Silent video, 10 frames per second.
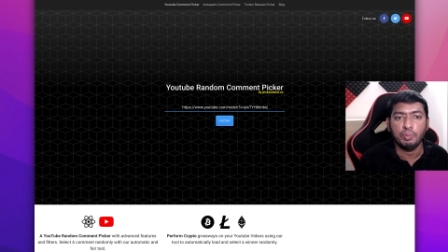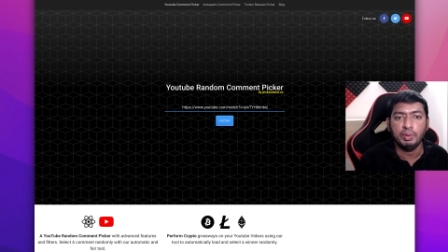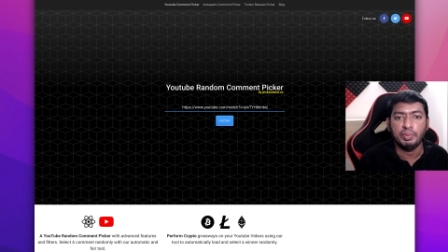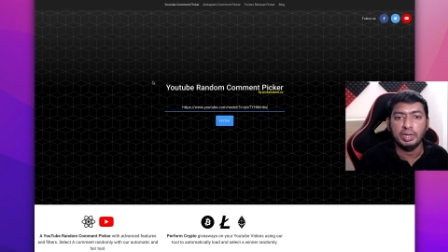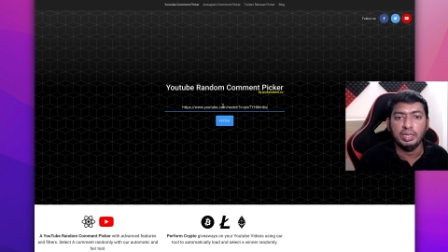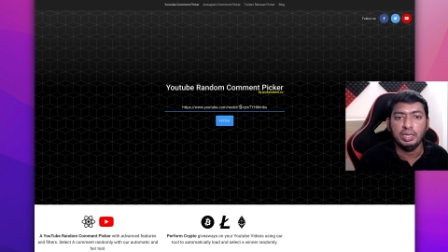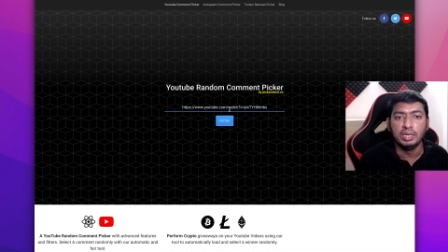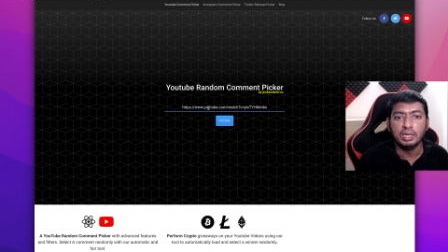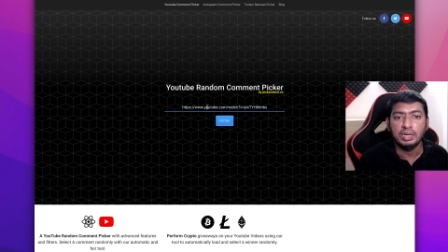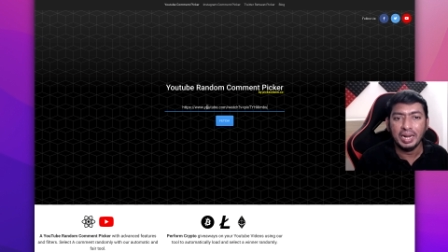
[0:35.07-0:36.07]
காப்பி பண்ணி
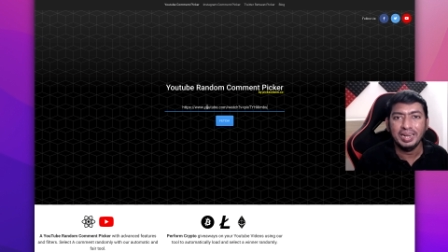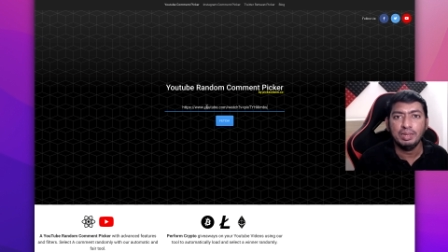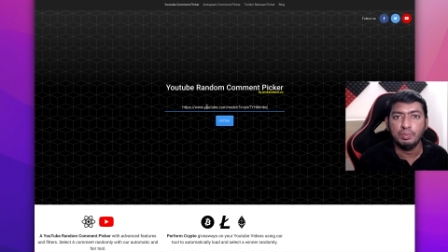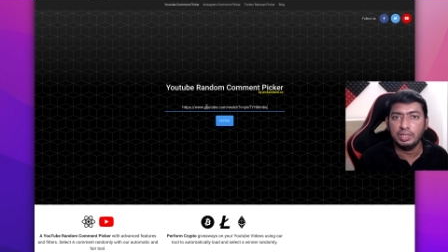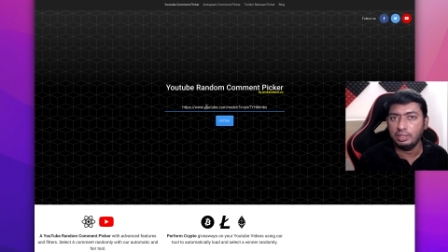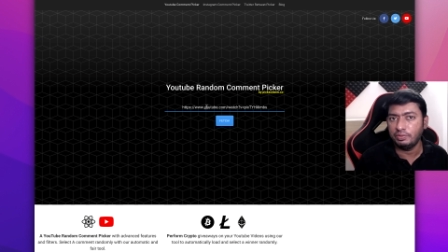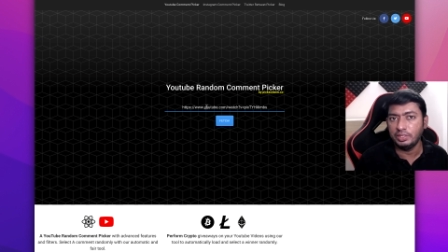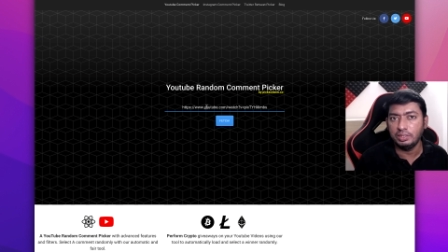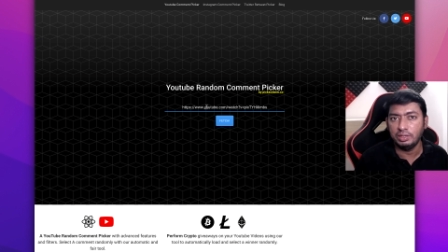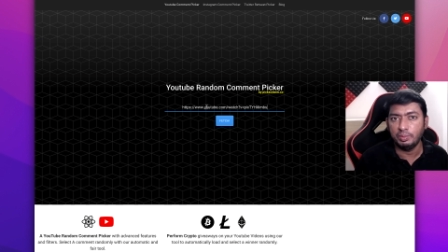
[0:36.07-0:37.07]
ரேண்டமாக
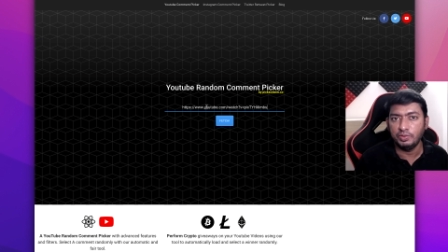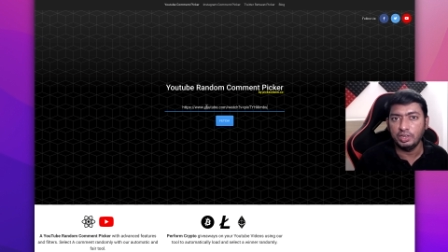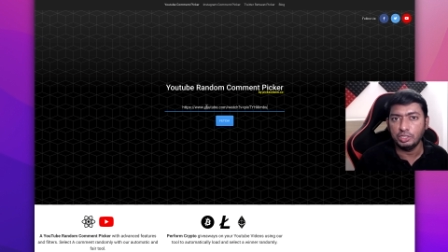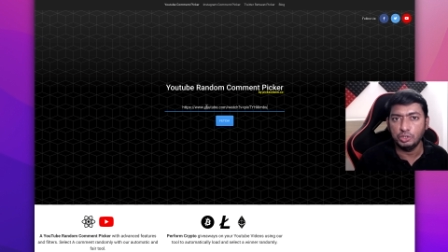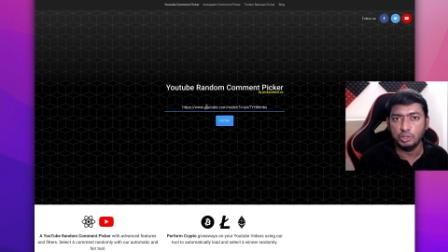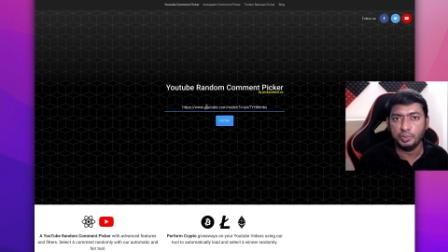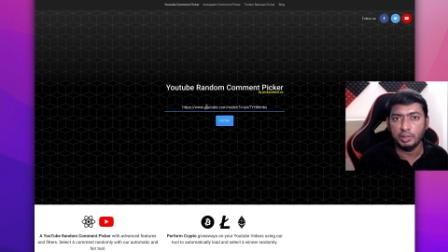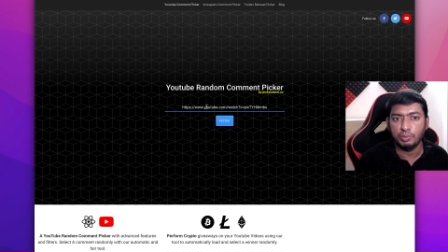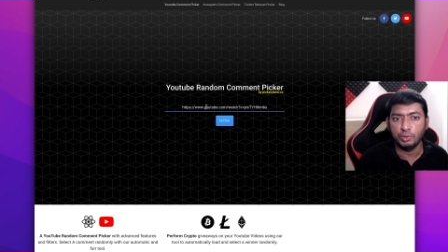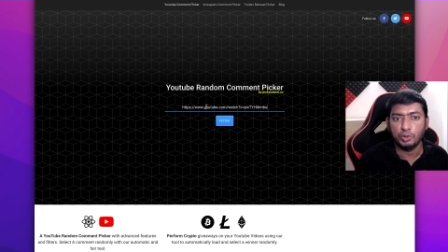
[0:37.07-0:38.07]
வந்து நம்ம வின்னரை சூஸ்
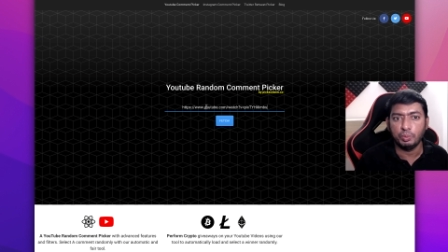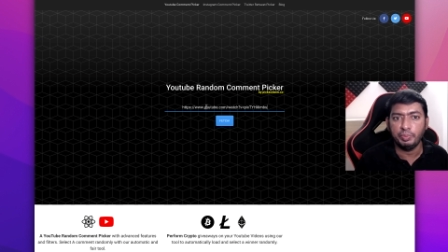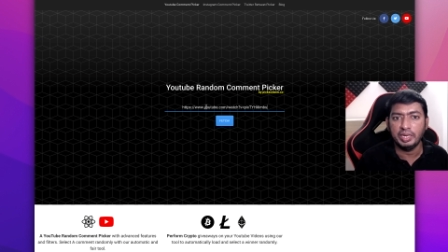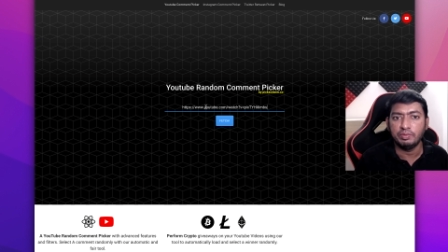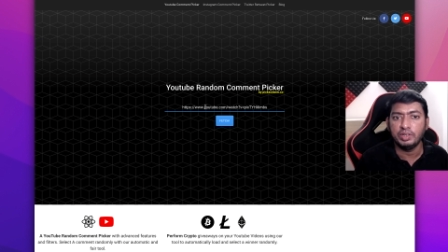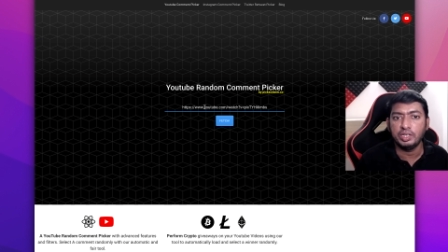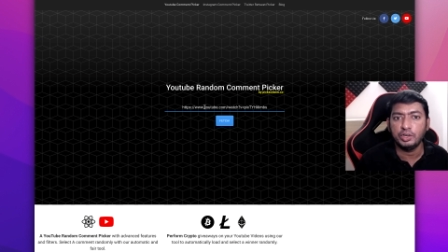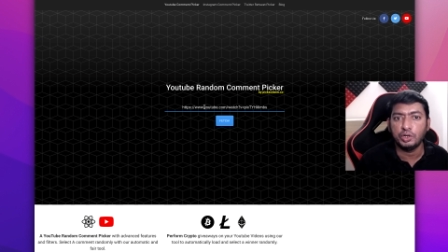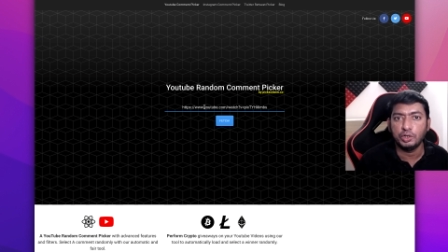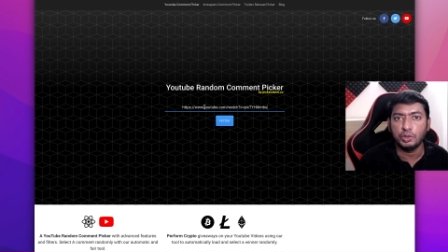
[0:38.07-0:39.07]
பண்ண போகிறோம் பிக் அ
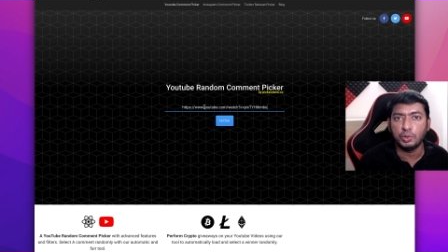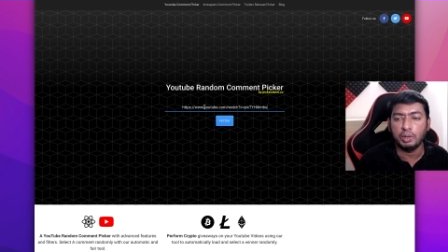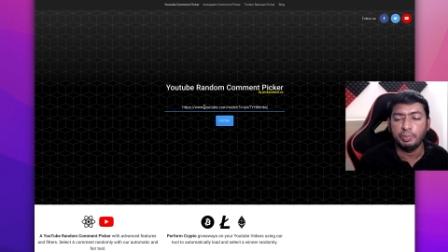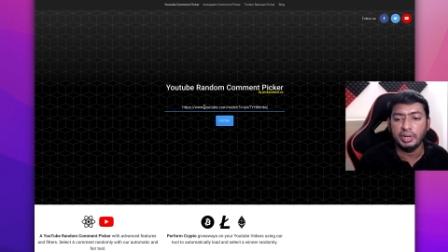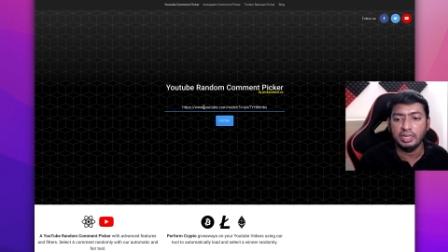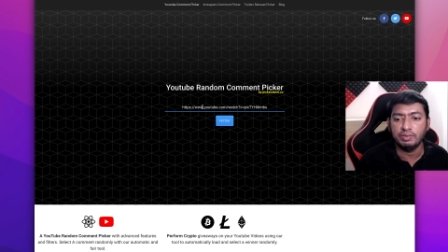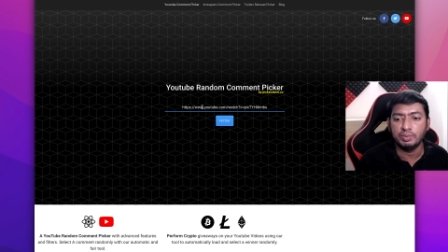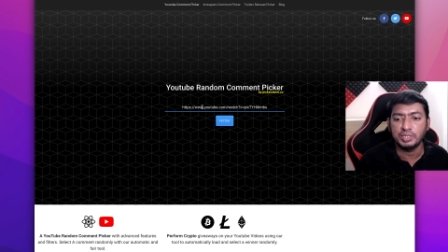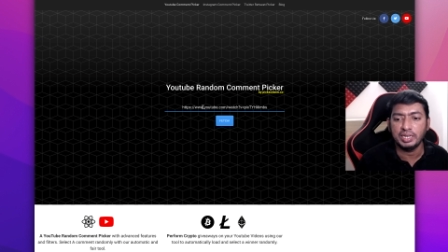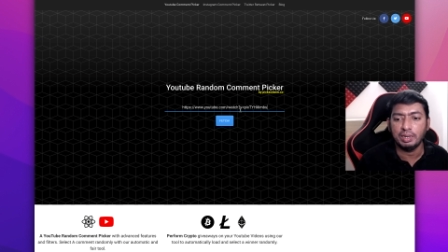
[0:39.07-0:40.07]
வின்னர் டாட் கோ அப்படிங்கிற
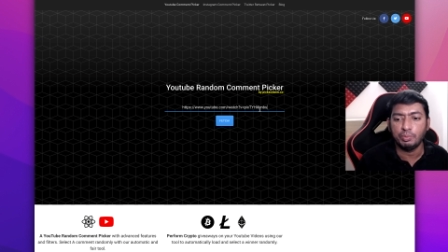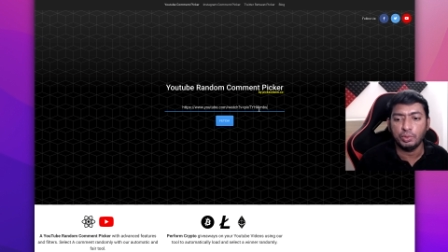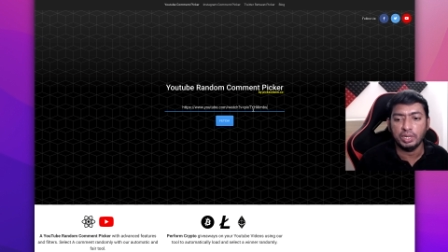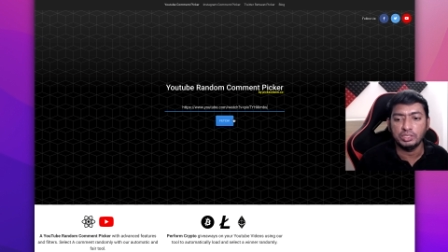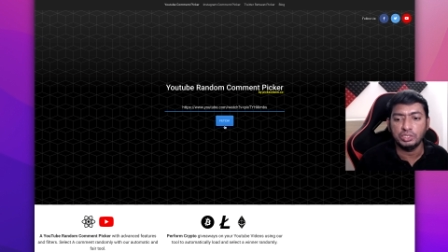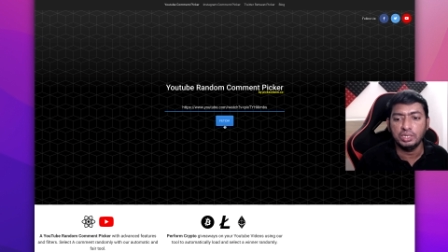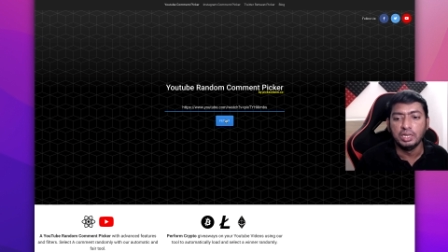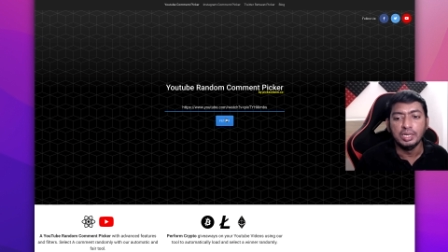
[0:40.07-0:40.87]
வெப்சைட்டில் போட்டாச்சு